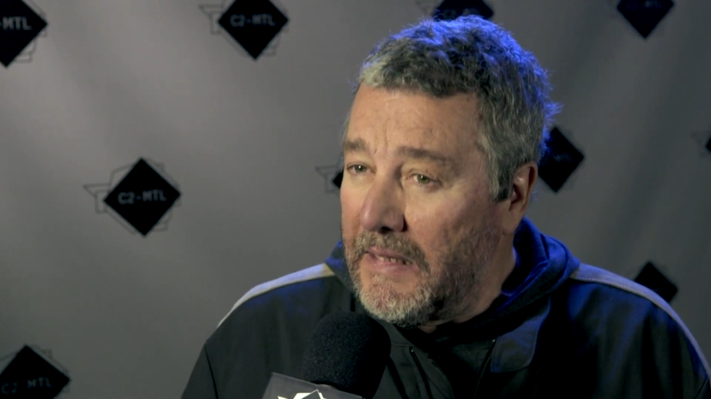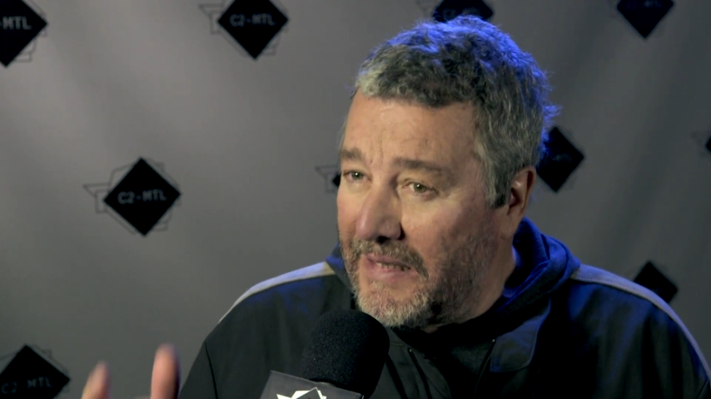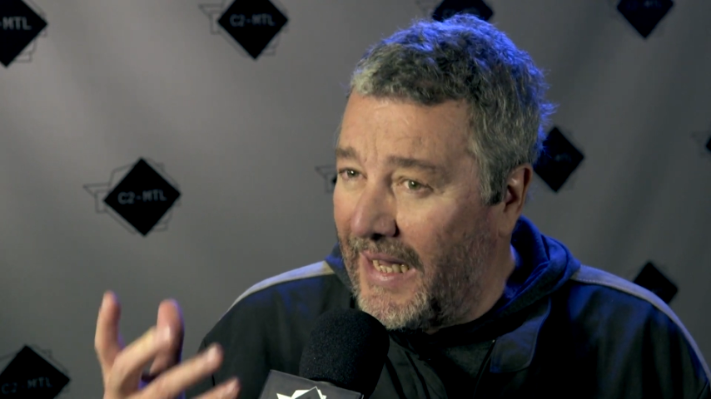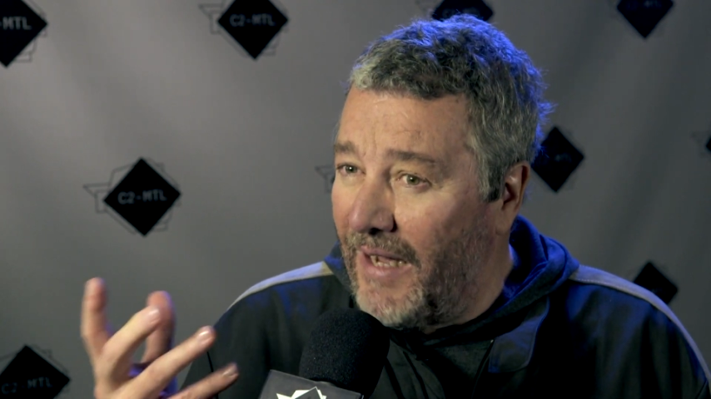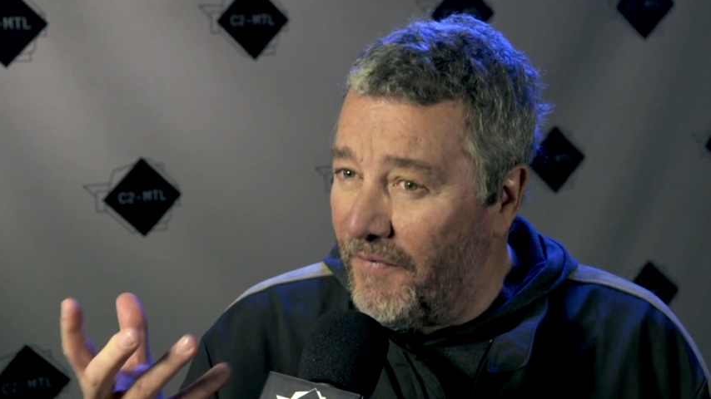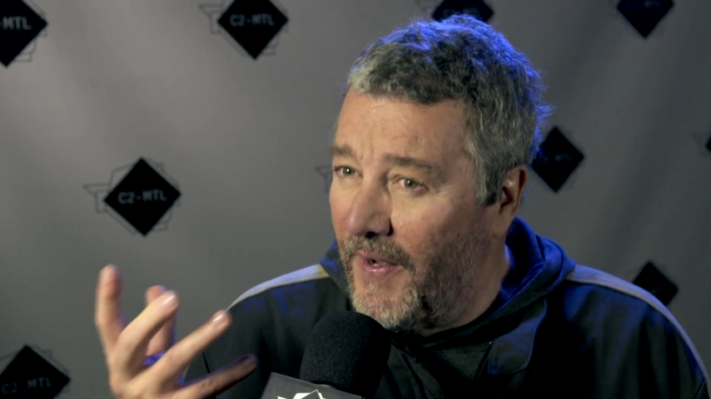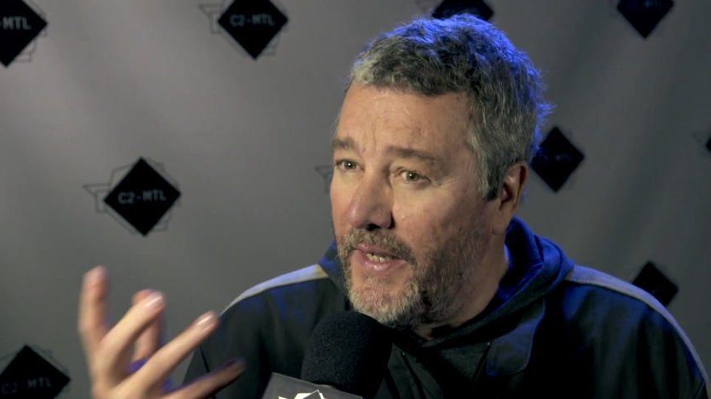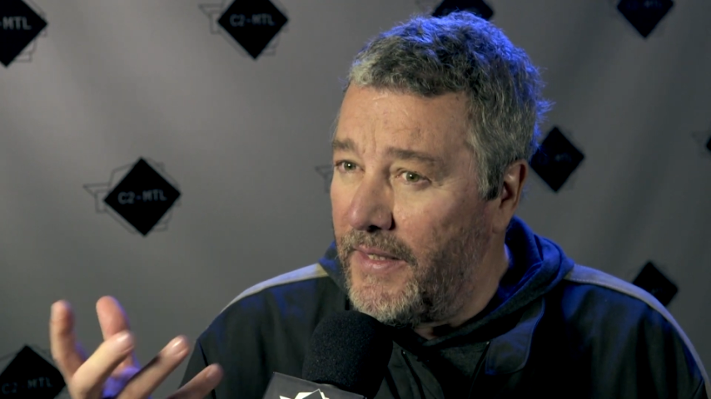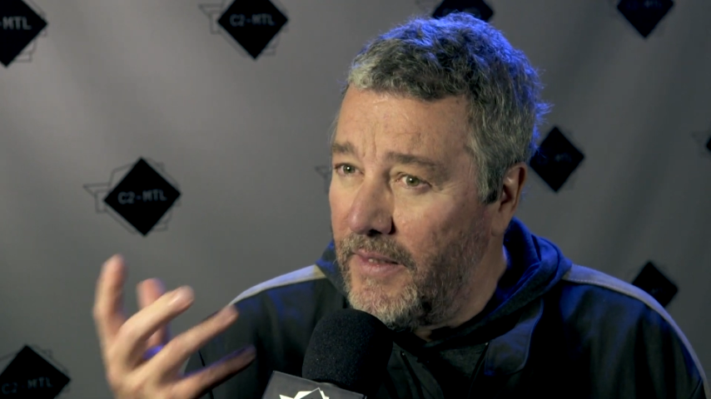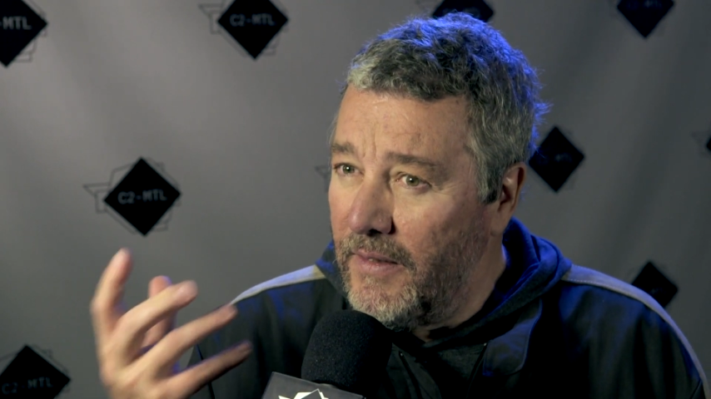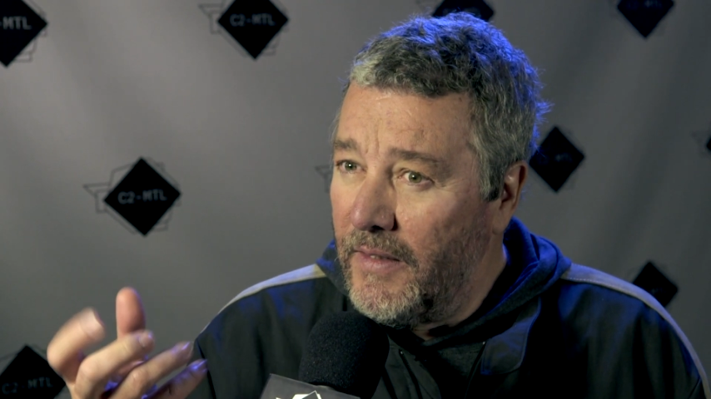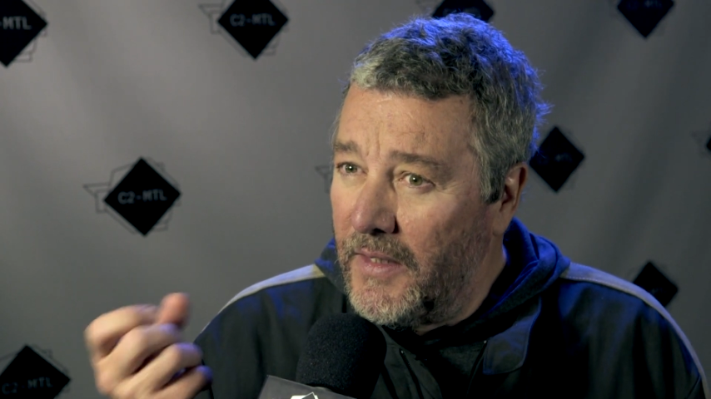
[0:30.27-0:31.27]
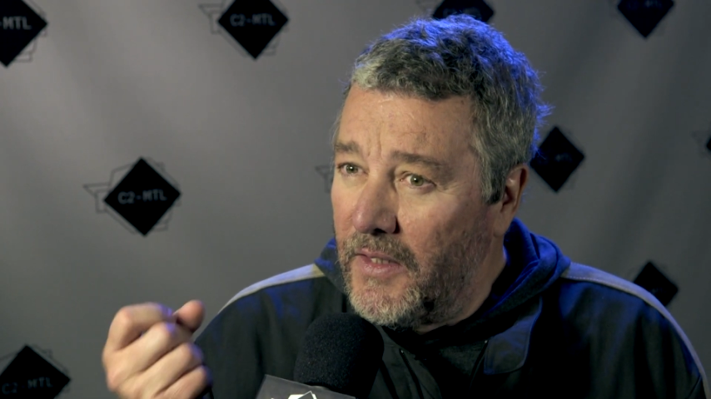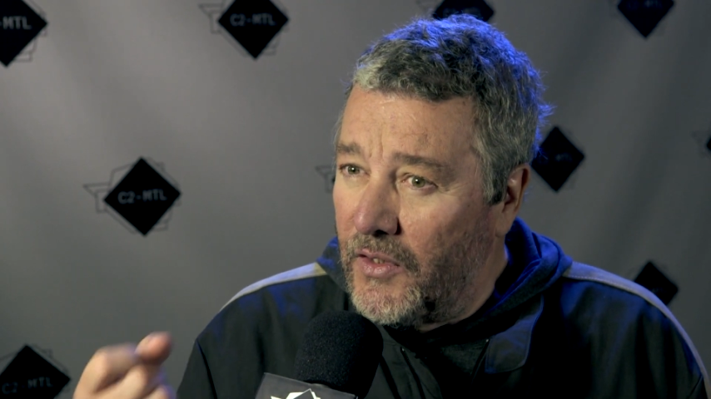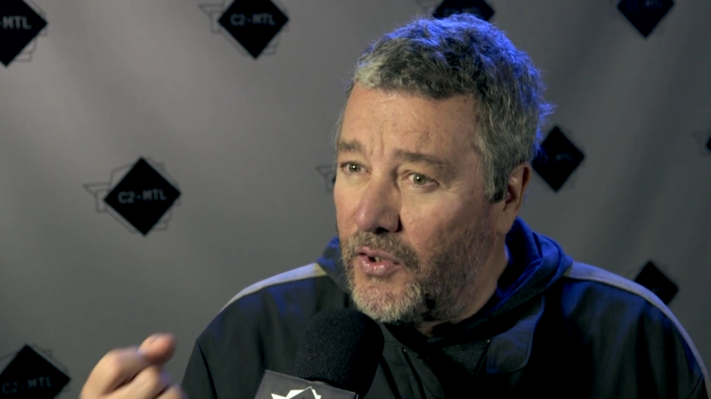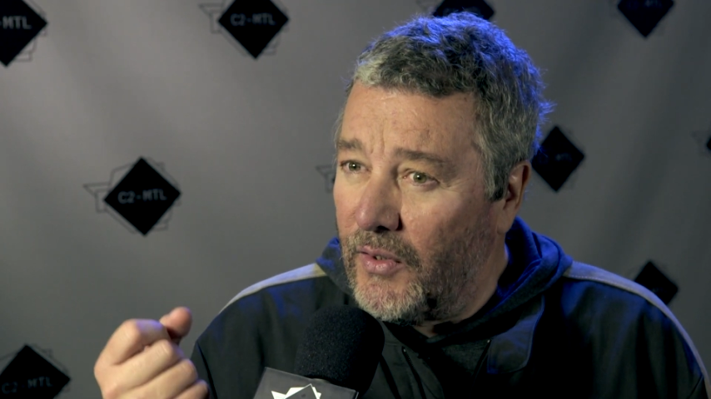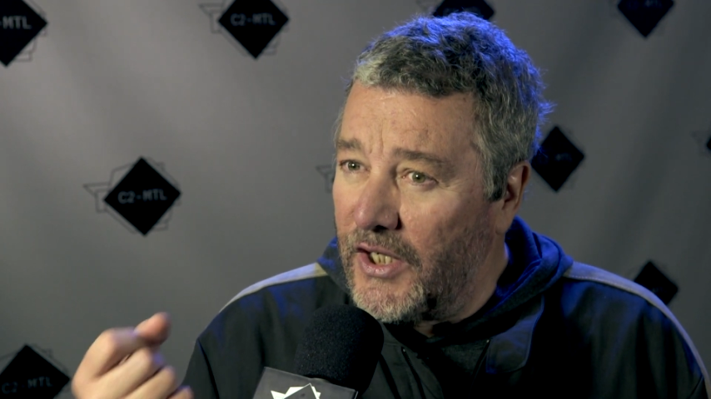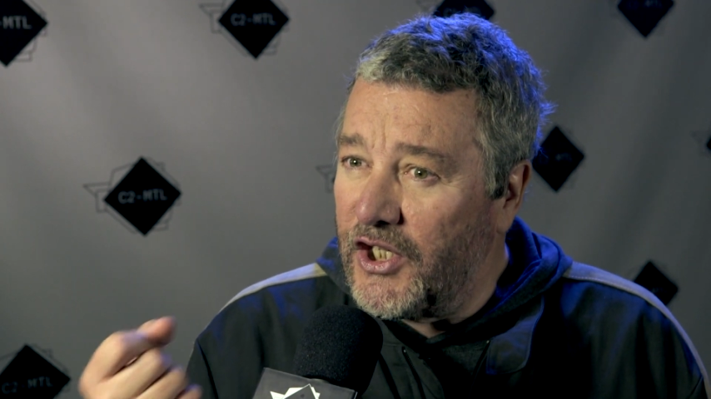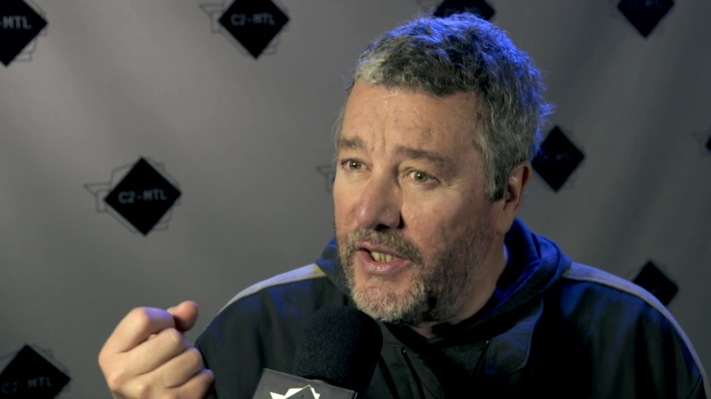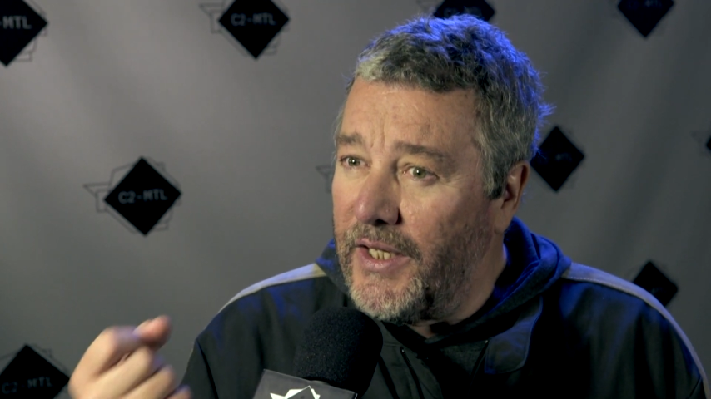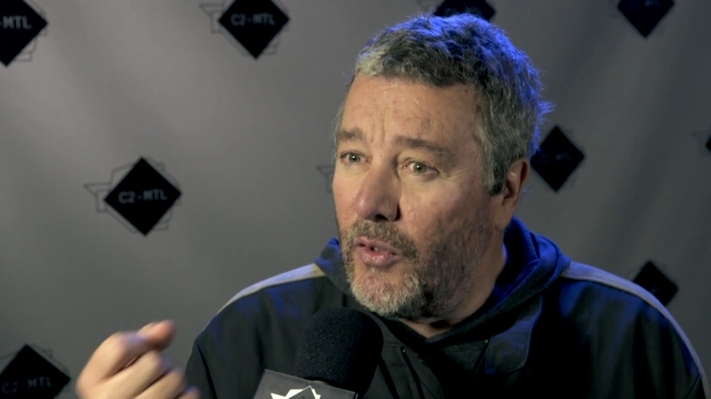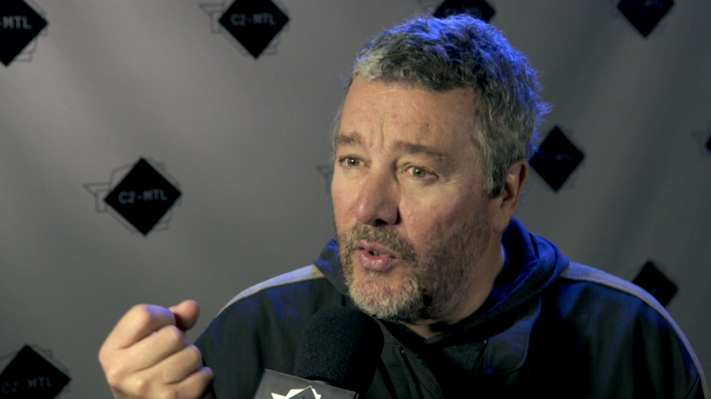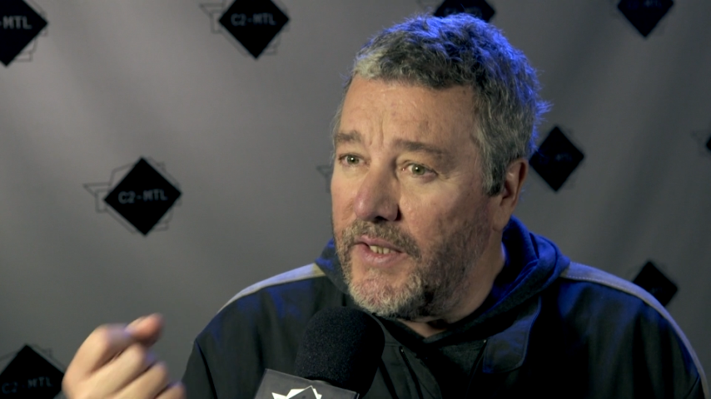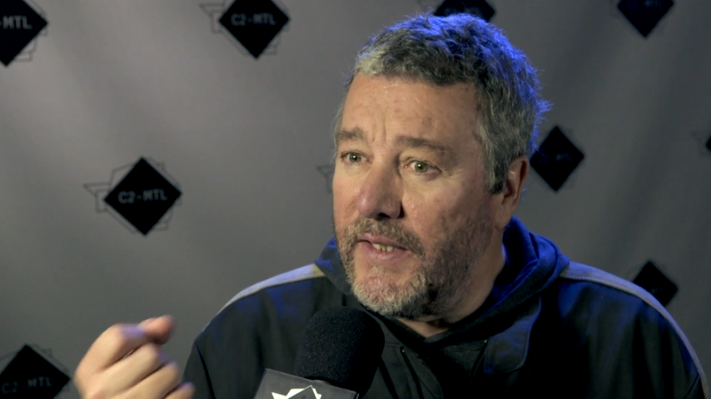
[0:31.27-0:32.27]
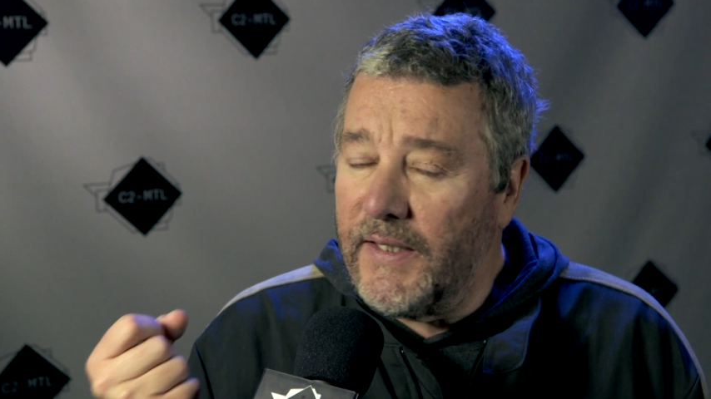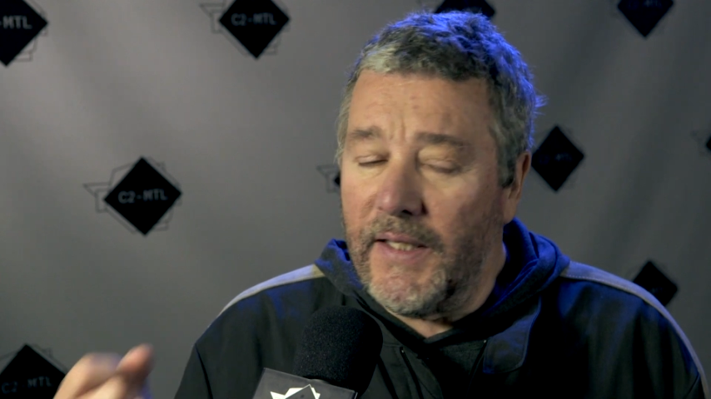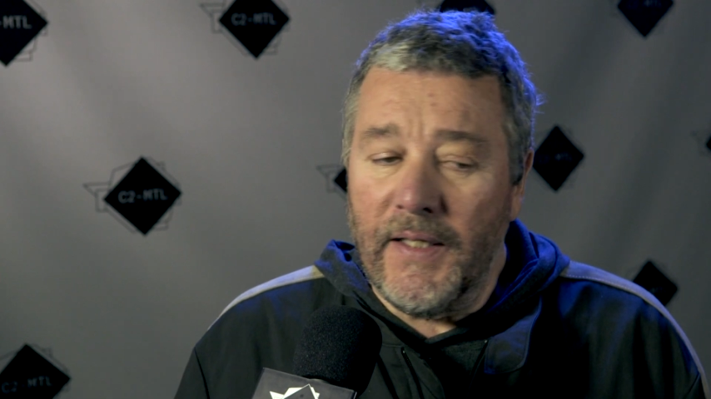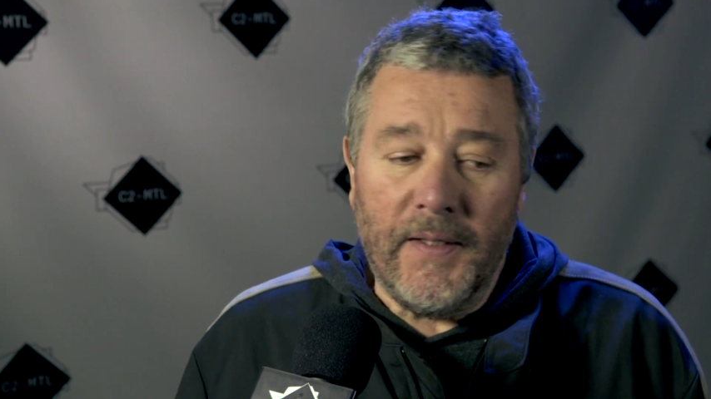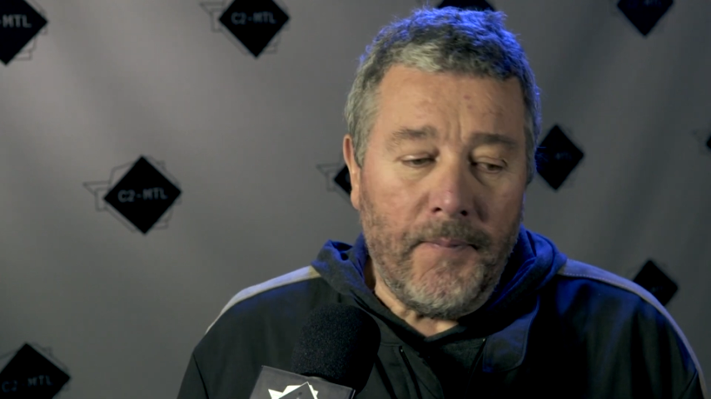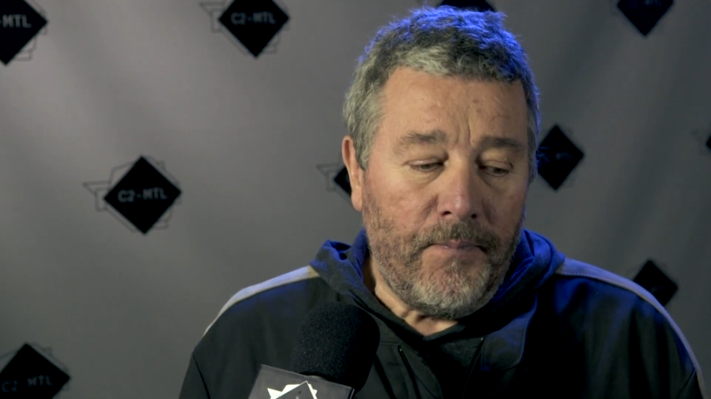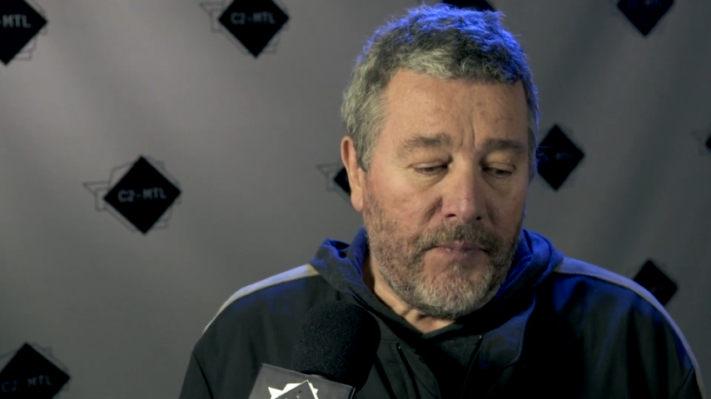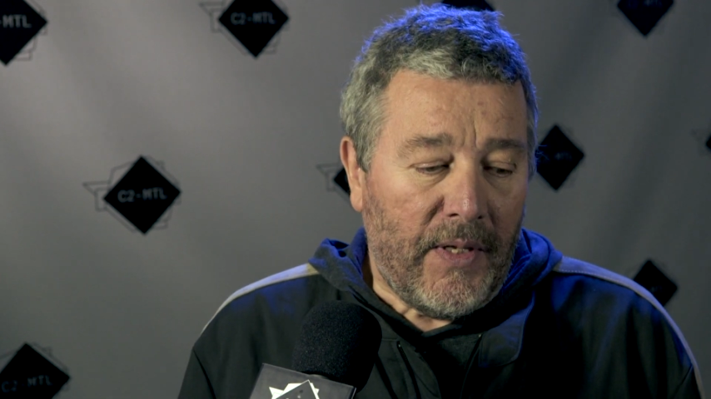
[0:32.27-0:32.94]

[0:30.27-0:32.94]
travaille sur la générosité,